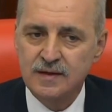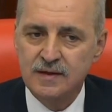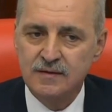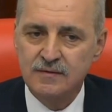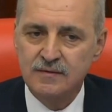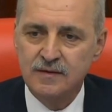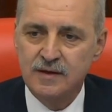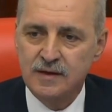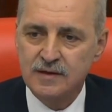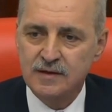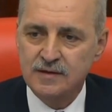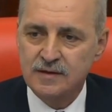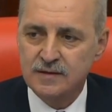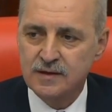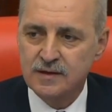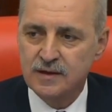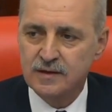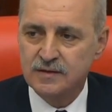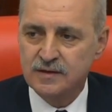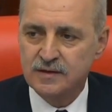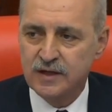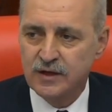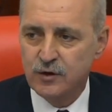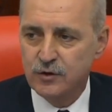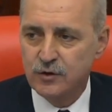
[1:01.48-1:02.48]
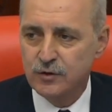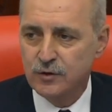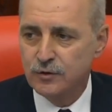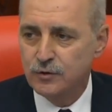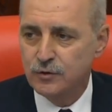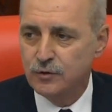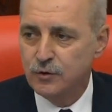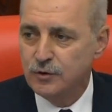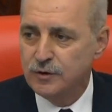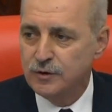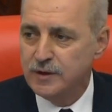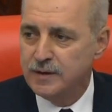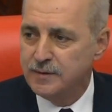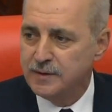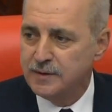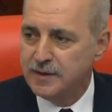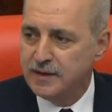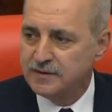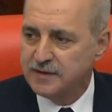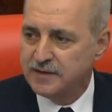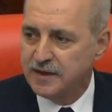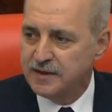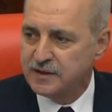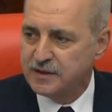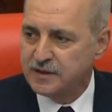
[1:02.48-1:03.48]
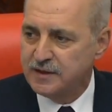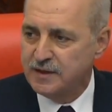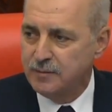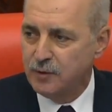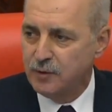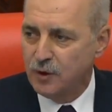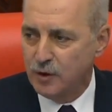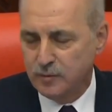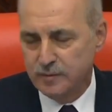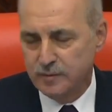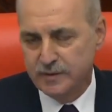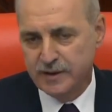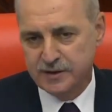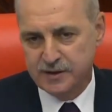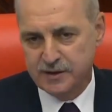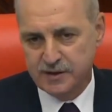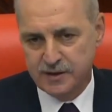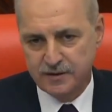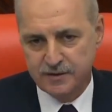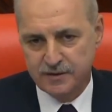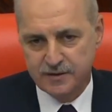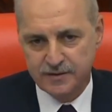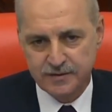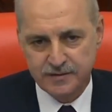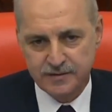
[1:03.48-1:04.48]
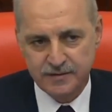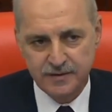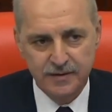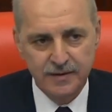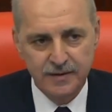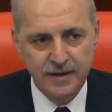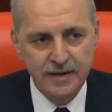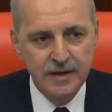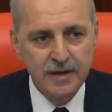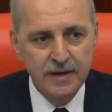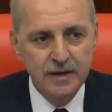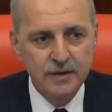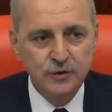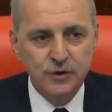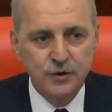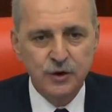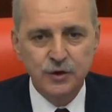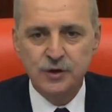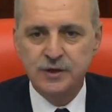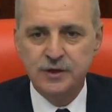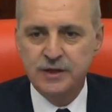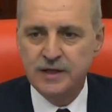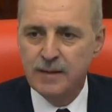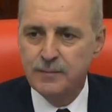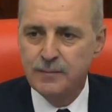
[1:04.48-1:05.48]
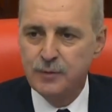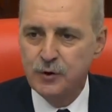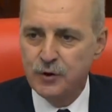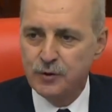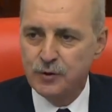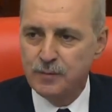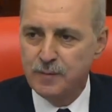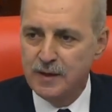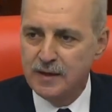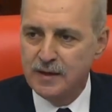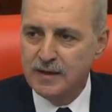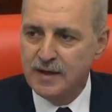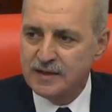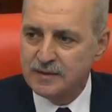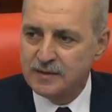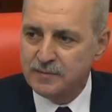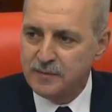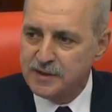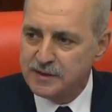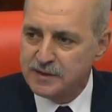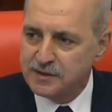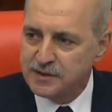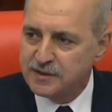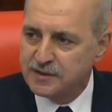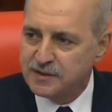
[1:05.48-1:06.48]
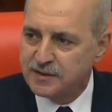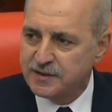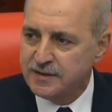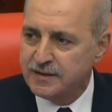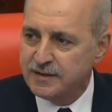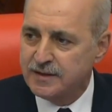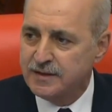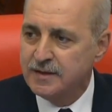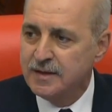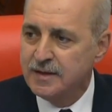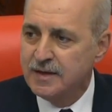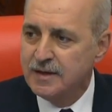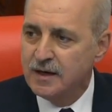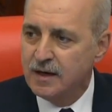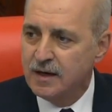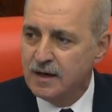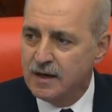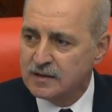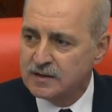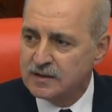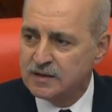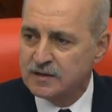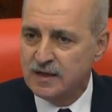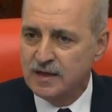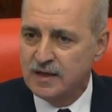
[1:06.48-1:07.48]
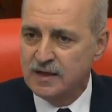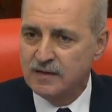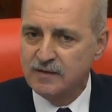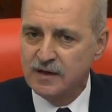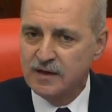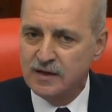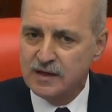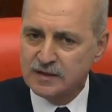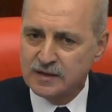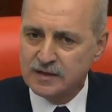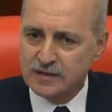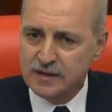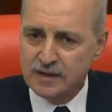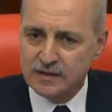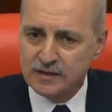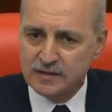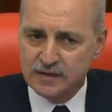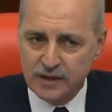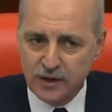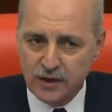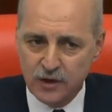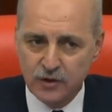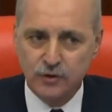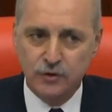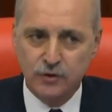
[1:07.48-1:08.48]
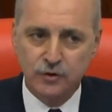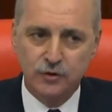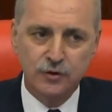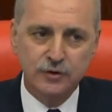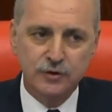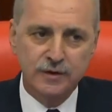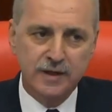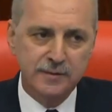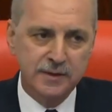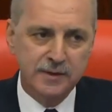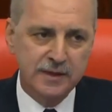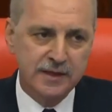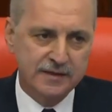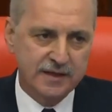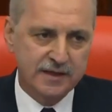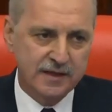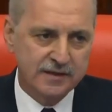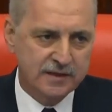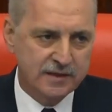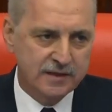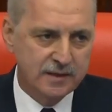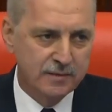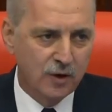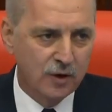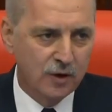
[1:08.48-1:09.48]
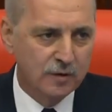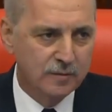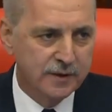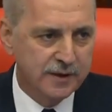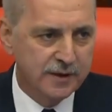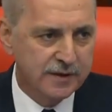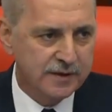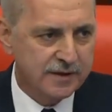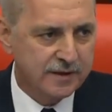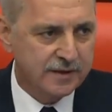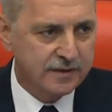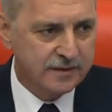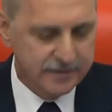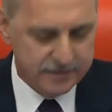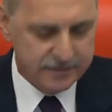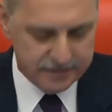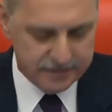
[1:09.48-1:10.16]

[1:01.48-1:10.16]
ve asla terörün gündemine teslim olmayacaktır. Türkiye Büyük Millet Meclisi asla ve asla terörün gündemine teslim olmayacaktır.